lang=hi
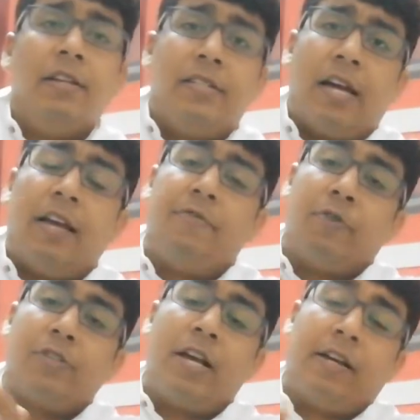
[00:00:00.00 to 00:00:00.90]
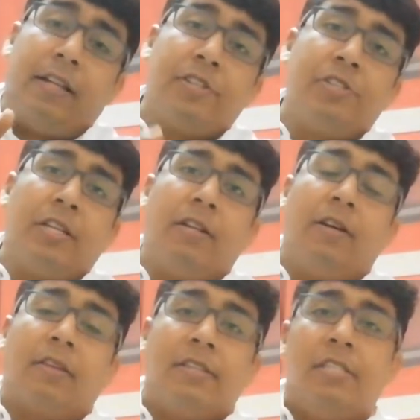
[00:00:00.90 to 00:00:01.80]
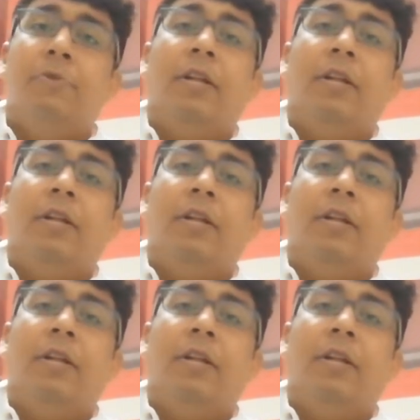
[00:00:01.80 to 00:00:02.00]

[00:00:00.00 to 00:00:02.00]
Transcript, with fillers: चाहे फिर उसका कनेक्शन किसी भी